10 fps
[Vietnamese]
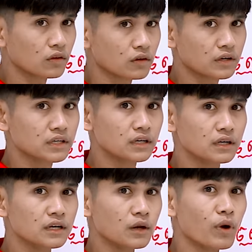họ được này
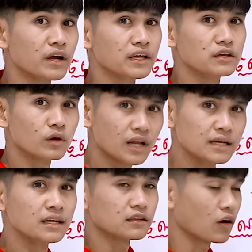bài nghề dối
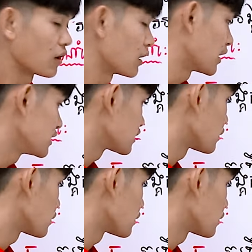tỏ lấy